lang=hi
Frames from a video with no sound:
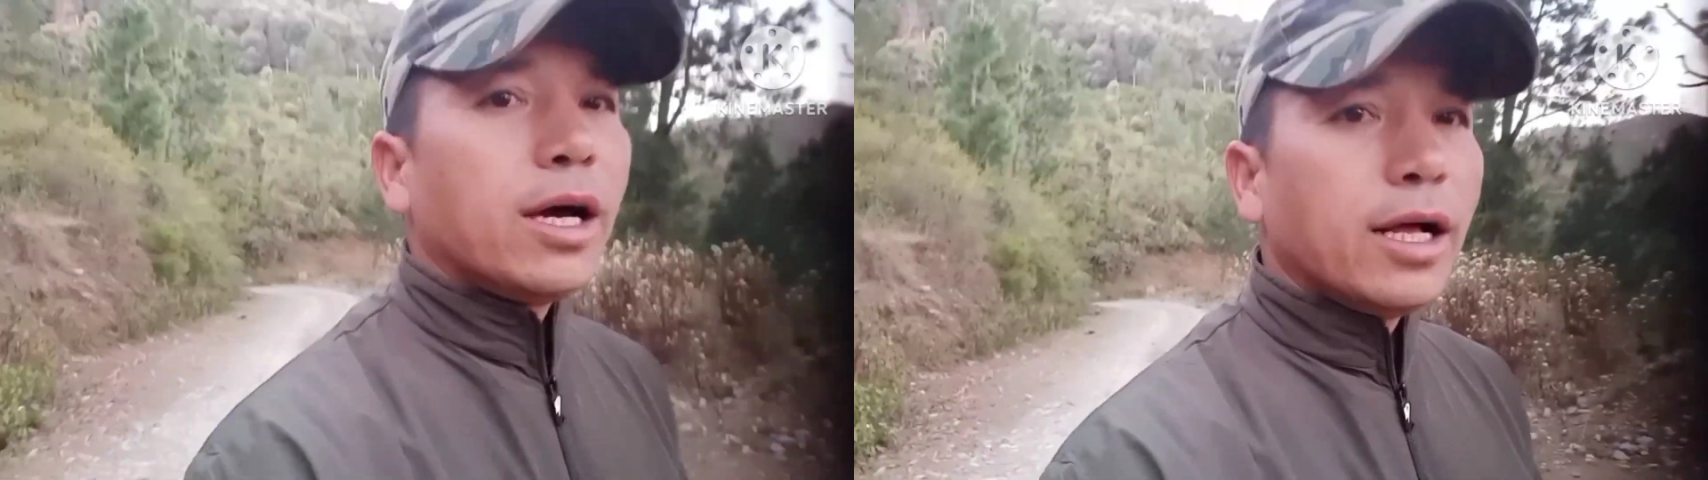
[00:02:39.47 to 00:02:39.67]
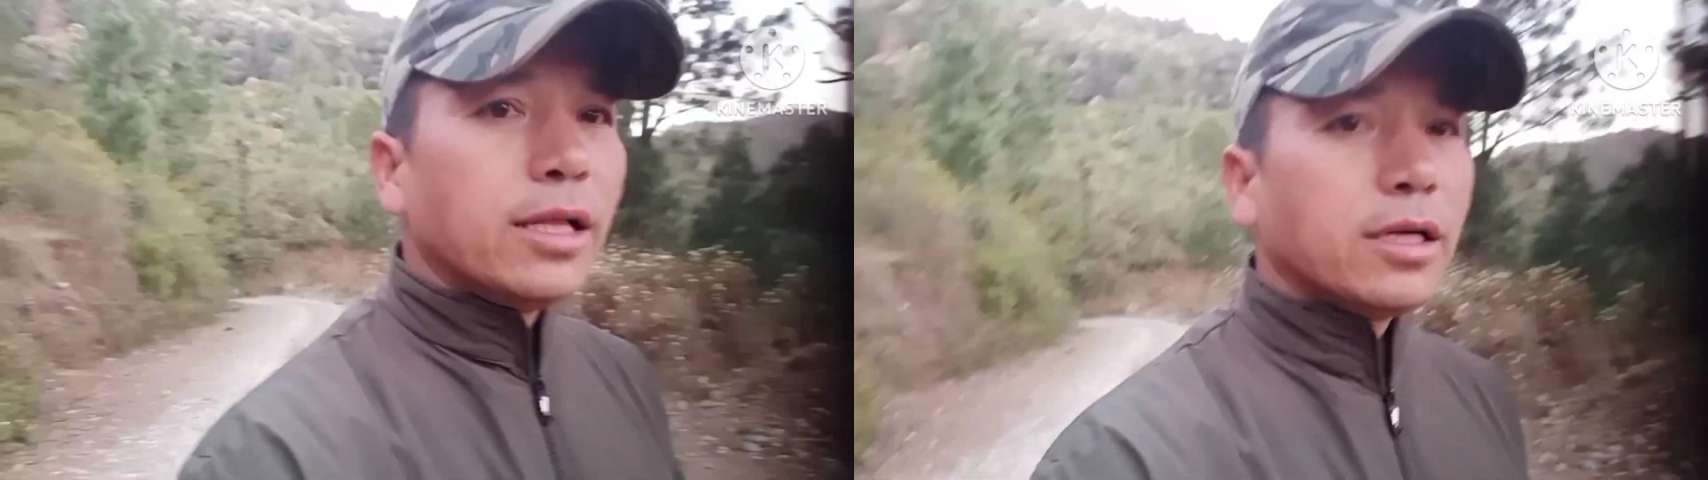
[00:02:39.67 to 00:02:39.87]

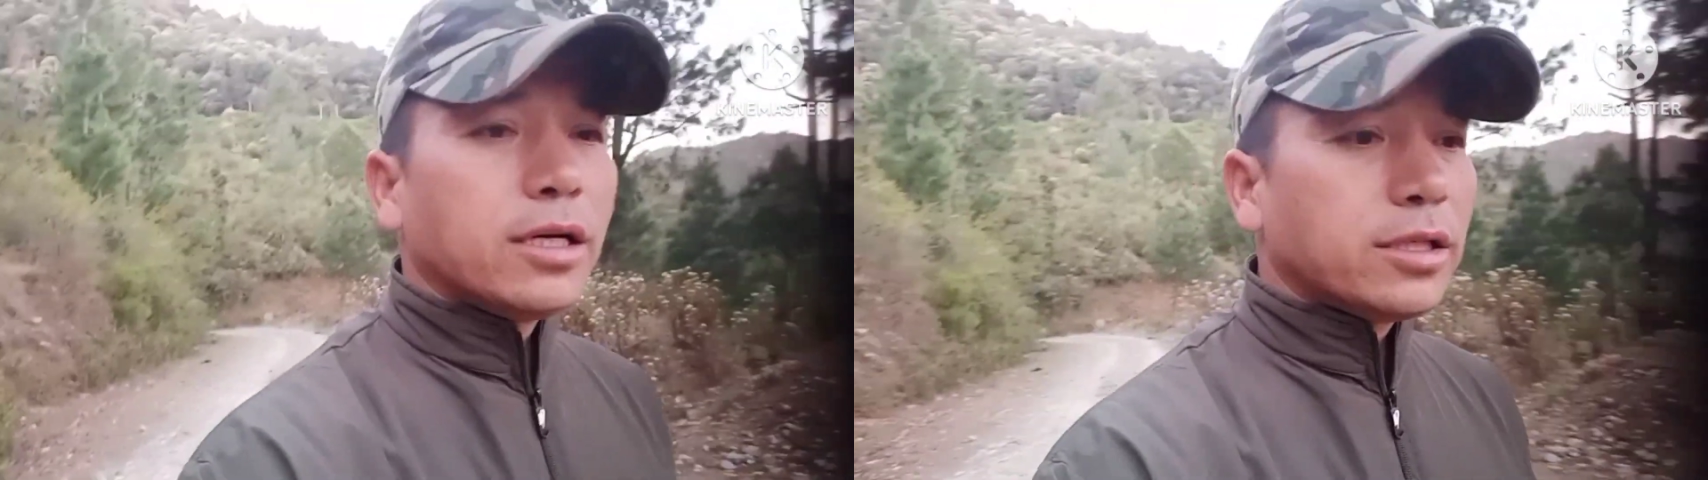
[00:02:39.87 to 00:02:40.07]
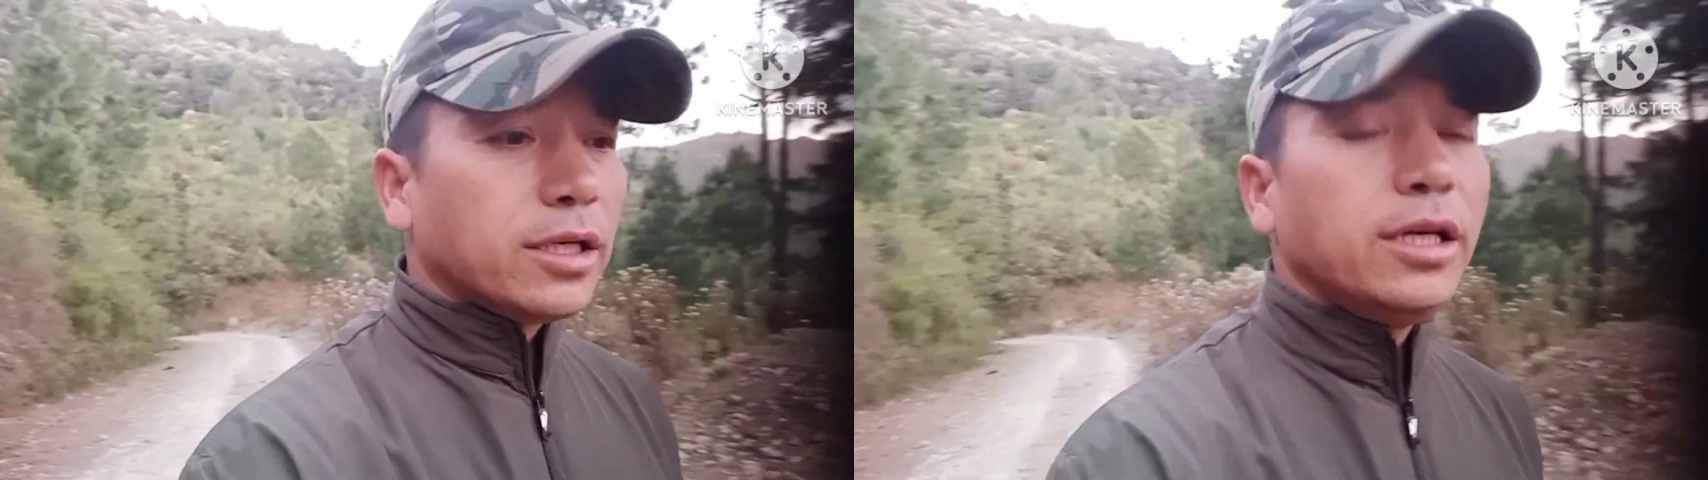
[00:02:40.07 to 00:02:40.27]
हेल्थ अगर
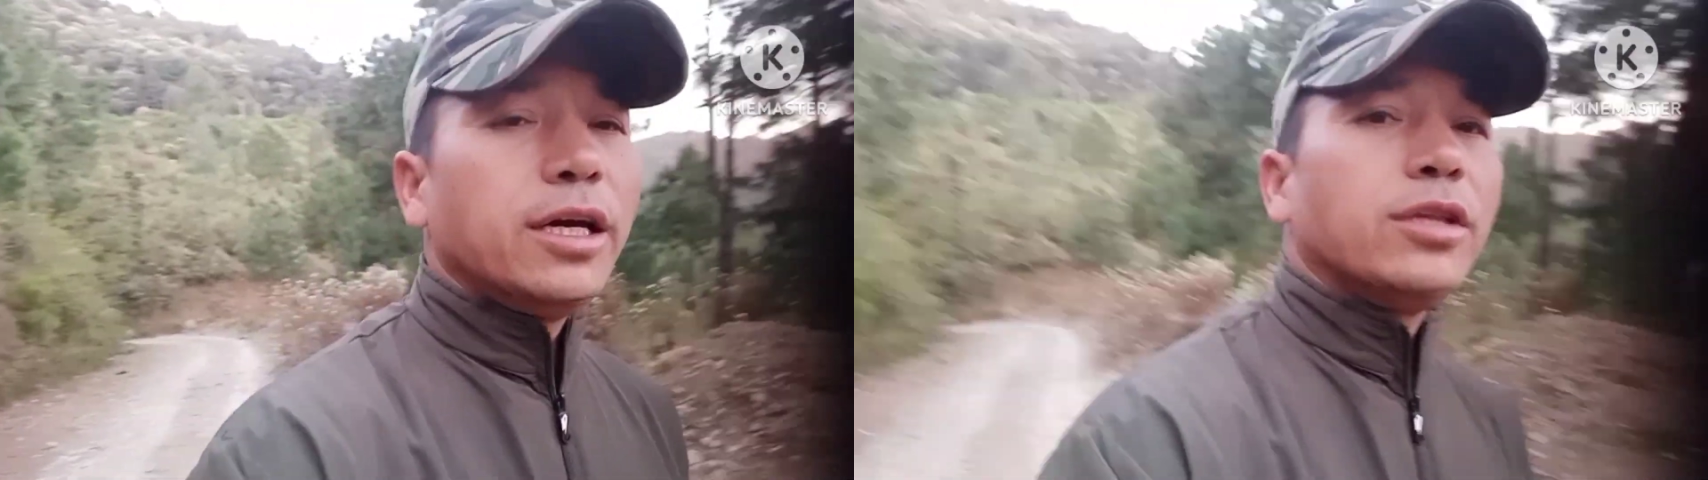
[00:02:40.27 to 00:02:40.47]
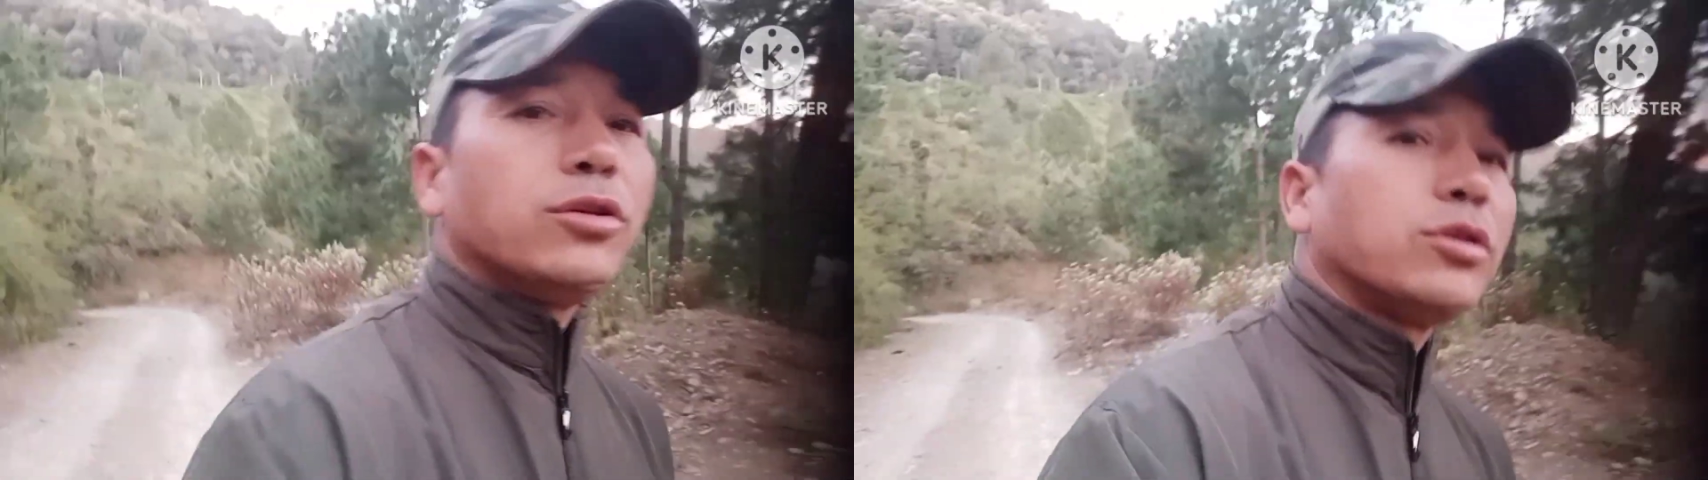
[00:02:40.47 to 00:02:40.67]
सही है
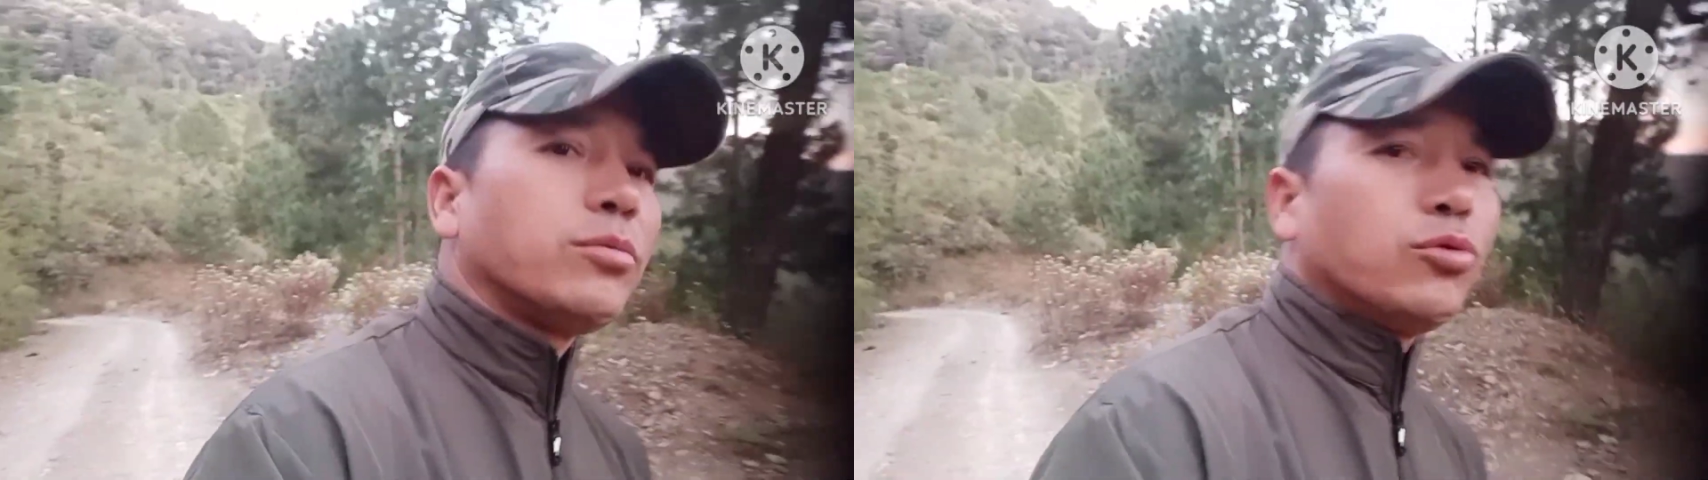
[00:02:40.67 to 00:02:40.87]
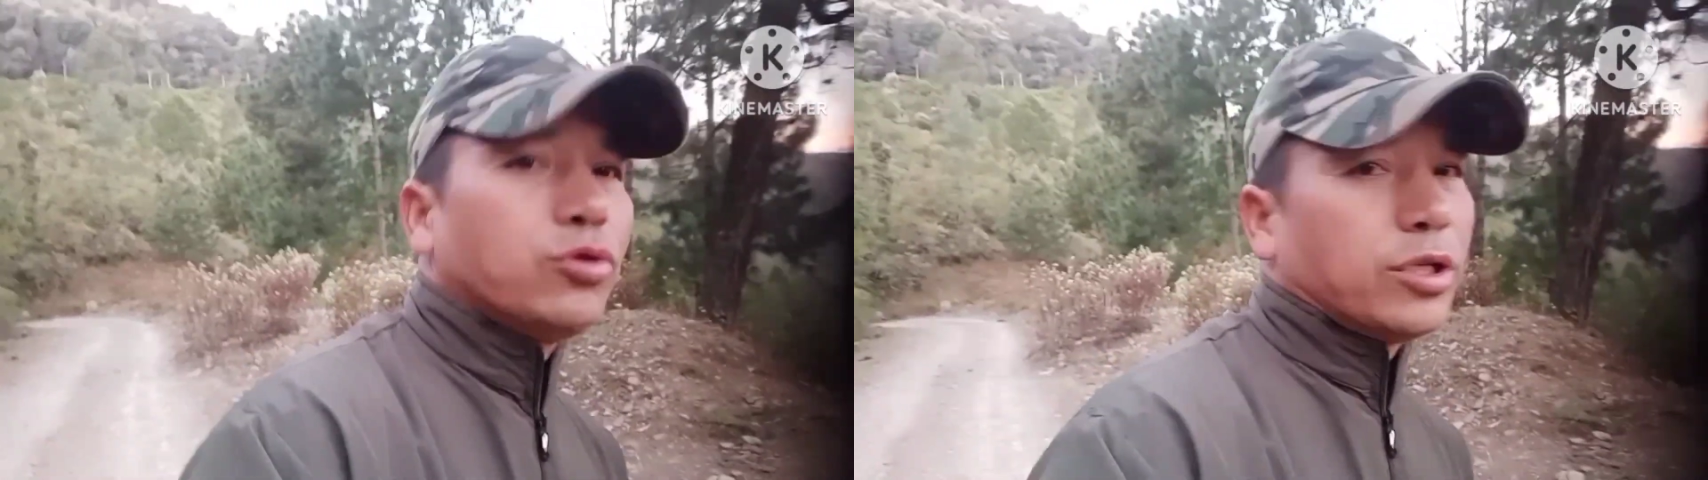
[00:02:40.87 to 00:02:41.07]
तो सब
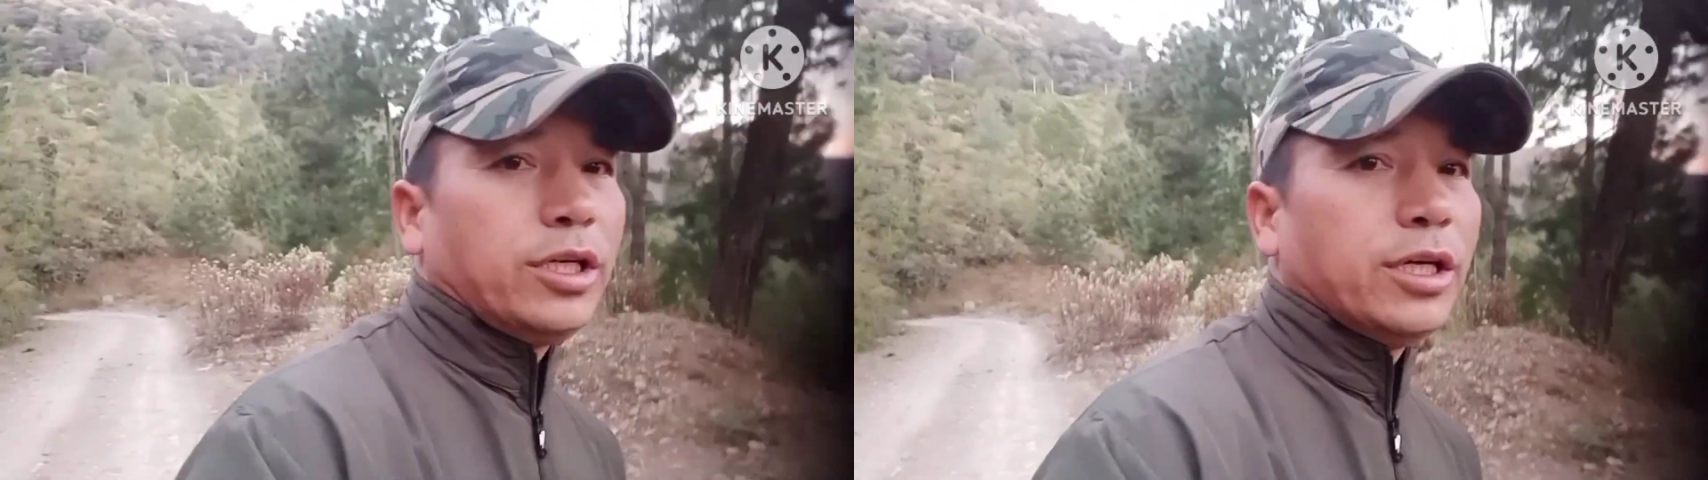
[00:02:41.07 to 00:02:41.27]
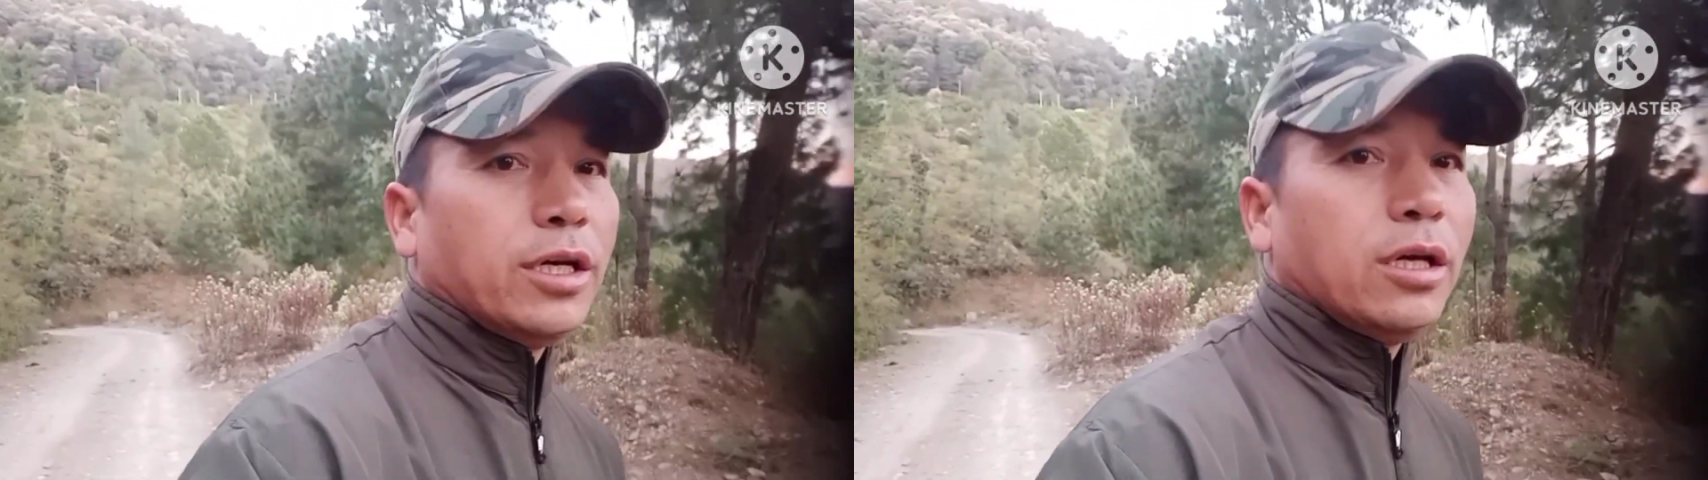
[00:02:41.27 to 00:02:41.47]
कुछ सही है